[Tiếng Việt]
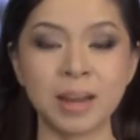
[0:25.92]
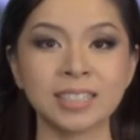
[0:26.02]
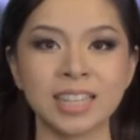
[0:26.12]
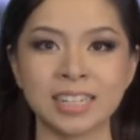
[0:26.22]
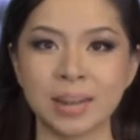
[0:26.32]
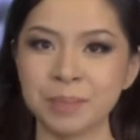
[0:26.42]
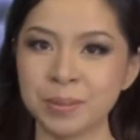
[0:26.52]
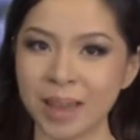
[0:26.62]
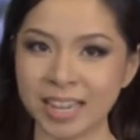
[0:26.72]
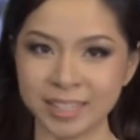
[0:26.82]
băng tầng
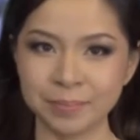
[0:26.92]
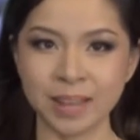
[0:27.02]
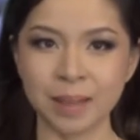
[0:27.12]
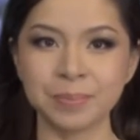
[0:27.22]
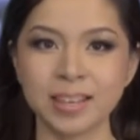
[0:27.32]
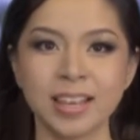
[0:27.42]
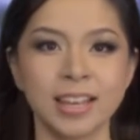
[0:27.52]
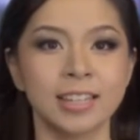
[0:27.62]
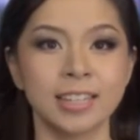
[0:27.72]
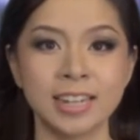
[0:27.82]
57.5,
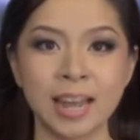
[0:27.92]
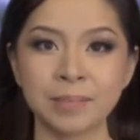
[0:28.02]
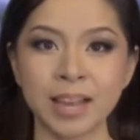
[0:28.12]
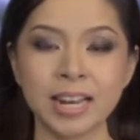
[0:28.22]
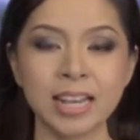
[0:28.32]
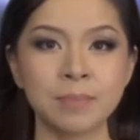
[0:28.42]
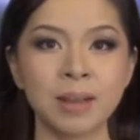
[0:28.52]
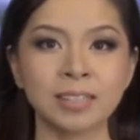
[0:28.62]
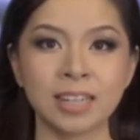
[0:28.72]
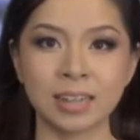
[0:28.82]
từ Nam Cali
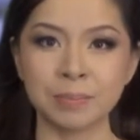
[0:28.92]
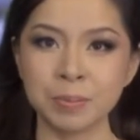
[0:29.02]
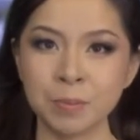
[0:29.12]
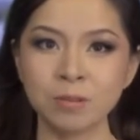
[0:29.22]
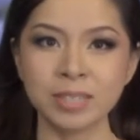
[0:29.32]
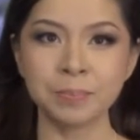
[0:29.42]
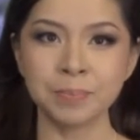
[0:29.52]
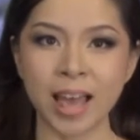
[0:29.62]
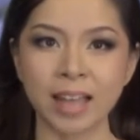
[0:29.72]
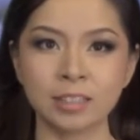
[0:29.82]
băng tầng
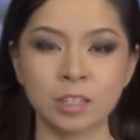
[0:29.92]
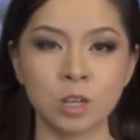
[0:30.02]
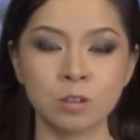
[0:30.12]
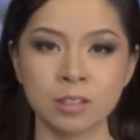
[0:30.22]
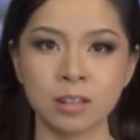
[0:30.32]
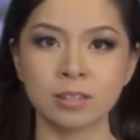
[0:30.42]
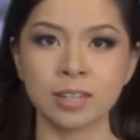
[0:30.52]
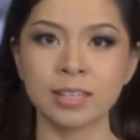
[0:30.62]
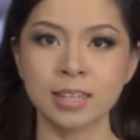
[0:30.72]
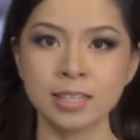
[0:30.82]
51.3, từ Houston,
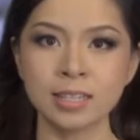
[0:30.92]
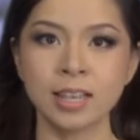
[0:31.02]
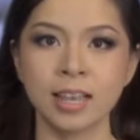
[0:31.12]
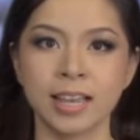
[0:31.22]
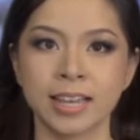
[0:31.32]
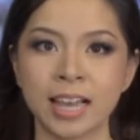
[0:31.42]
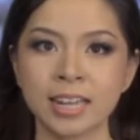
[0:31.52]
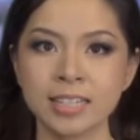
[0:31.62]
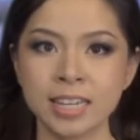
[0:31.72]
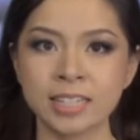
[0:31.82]
Texas,
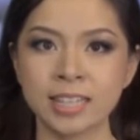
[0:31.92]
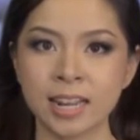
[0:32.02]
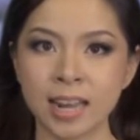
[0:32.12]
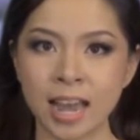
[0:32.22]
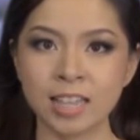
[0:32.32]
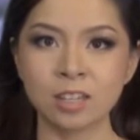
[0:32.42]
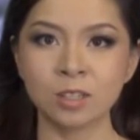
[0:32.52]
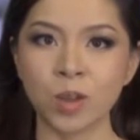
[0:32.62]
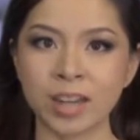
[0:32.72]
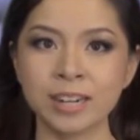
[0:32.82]
Galaxy Satellite cho
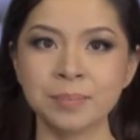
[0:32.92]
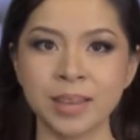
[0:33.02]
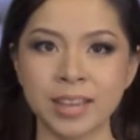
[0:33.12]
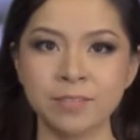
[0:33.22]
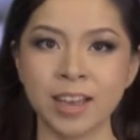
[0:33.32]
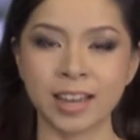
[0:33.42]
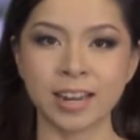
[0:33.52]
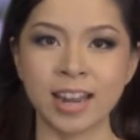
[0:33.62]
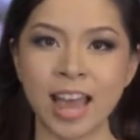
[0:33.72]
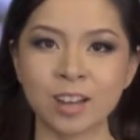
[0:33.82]
toàn nước Mỹ và
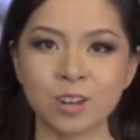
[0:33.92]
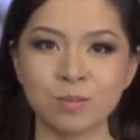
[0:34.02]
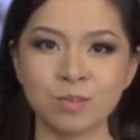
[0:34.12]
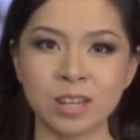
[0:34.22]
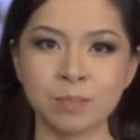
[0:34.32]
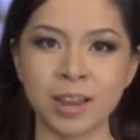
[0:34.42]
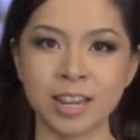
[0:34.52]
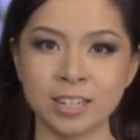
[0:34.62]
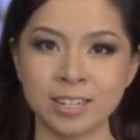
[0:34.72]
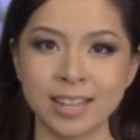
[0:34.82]
Canada cùng trên
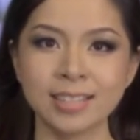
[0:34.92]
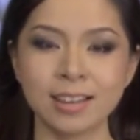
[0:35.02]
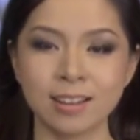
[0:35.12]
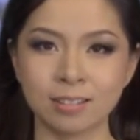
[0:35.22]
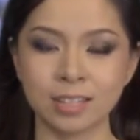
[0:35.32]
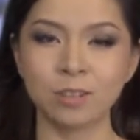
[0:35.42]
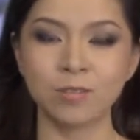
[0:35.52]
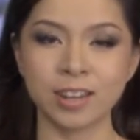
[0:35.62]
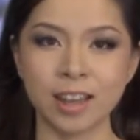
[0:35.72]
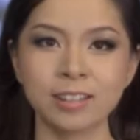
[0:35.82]
mạng Internet sài gòn
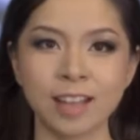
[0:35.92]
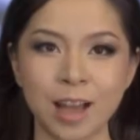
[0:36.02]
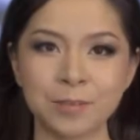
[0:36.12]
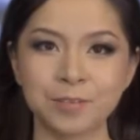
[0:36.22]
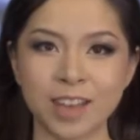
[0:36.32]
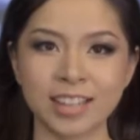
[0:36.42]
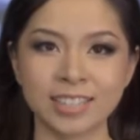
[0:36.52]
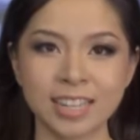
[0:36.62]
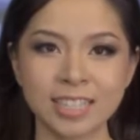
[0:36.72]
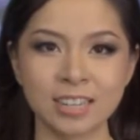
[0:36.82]
tv.com và
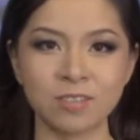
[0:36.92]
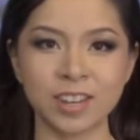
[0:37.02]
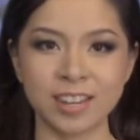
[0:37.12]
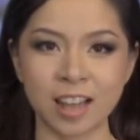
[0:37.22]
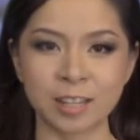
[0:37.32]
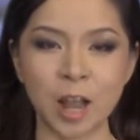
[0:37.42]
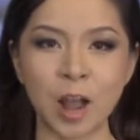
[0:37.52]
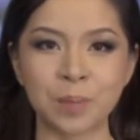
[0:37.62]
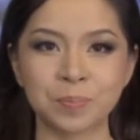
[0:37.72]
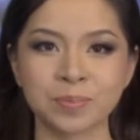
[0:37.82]

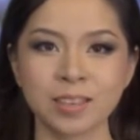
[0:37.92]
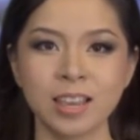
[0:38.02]
techtv.com